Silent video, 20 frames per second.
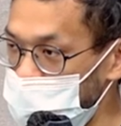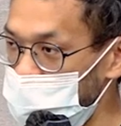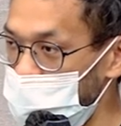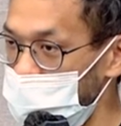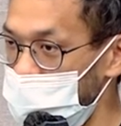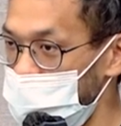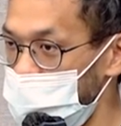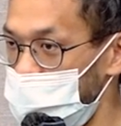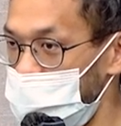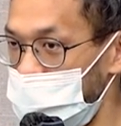
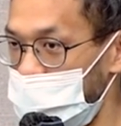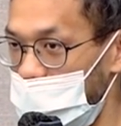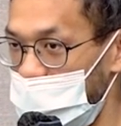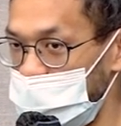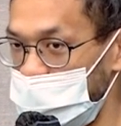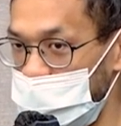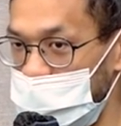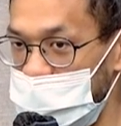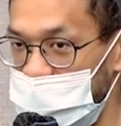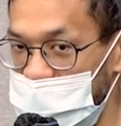对我们刚刚
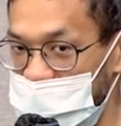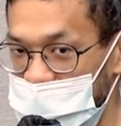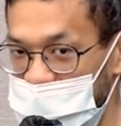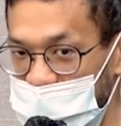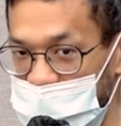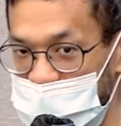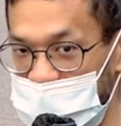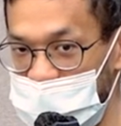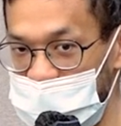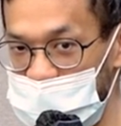说底
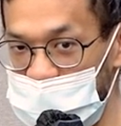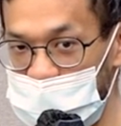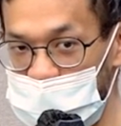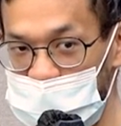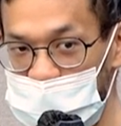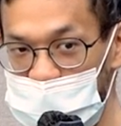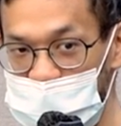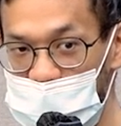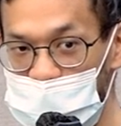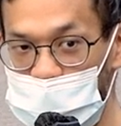层的这
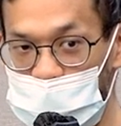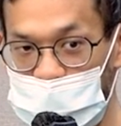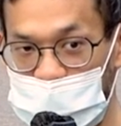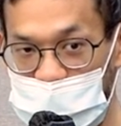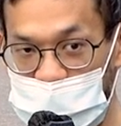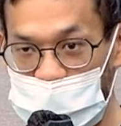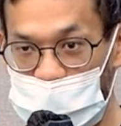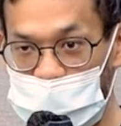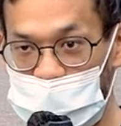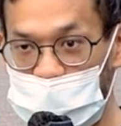个业务逻
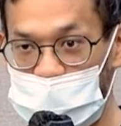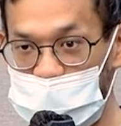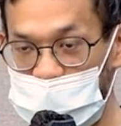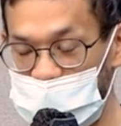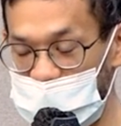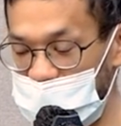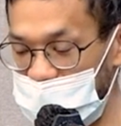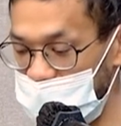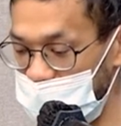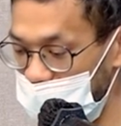辑共用部
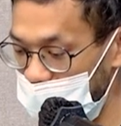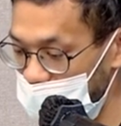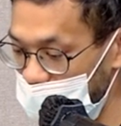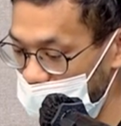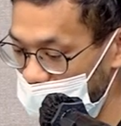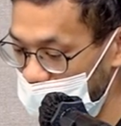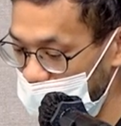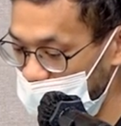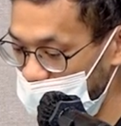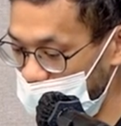分。
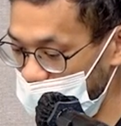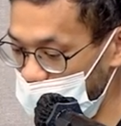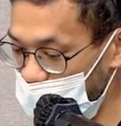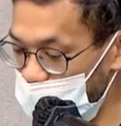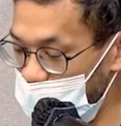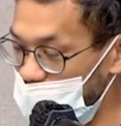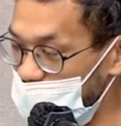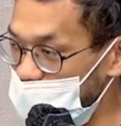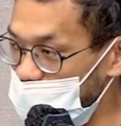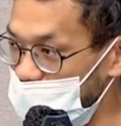那右
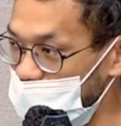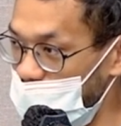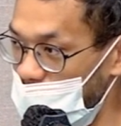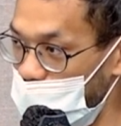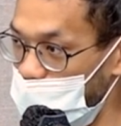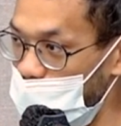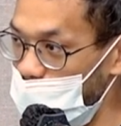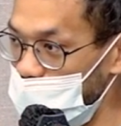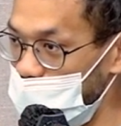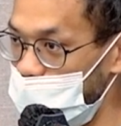边是
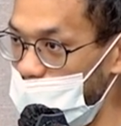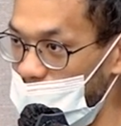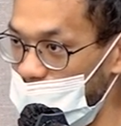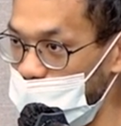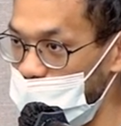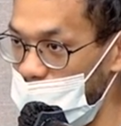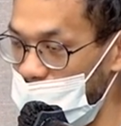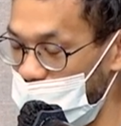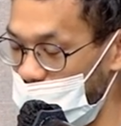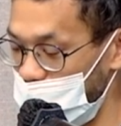Compose
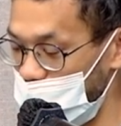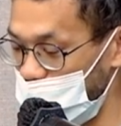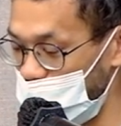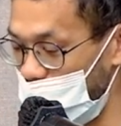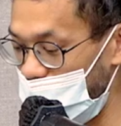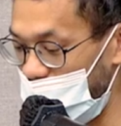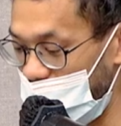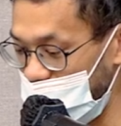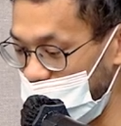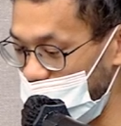Multiplatform 的
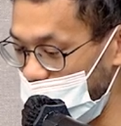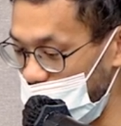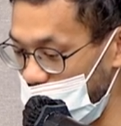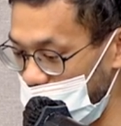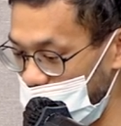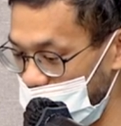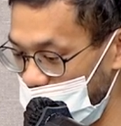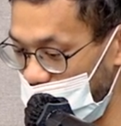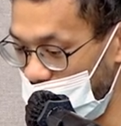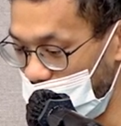官方页
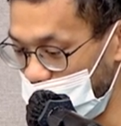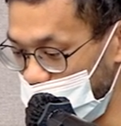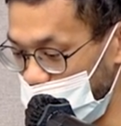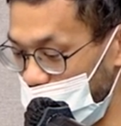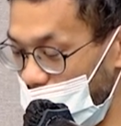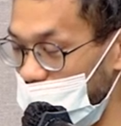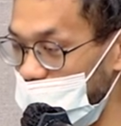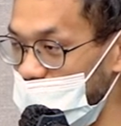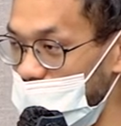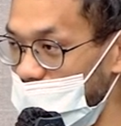面，那它
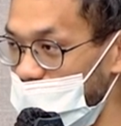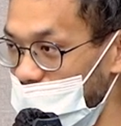主要是在